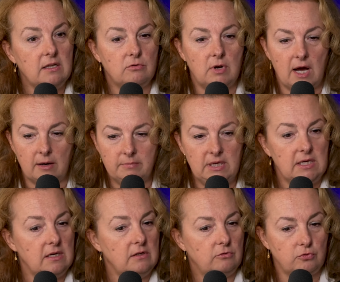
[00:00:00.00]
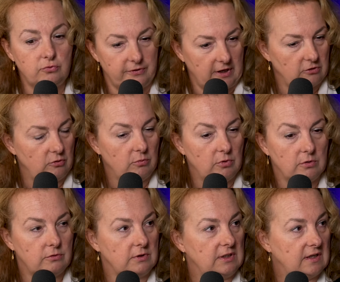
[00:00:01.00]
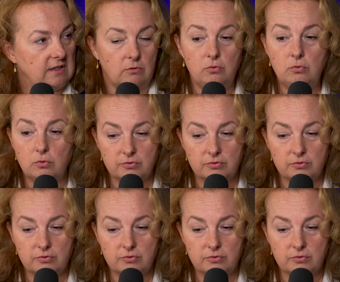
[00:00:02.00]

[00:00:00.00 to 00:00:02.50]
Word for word: de l'armée, du gouvernement de Netanyahou.